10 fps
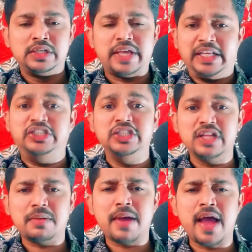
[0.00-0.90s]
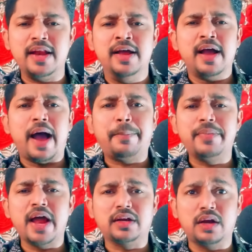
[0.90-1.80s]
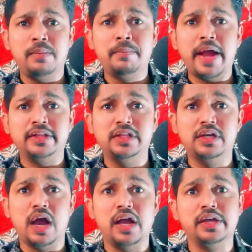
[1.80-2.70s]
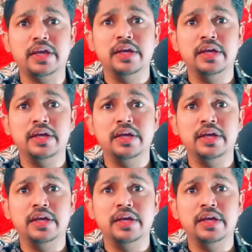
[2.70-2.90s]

क्या जिंदर महल अपना कम दिखा के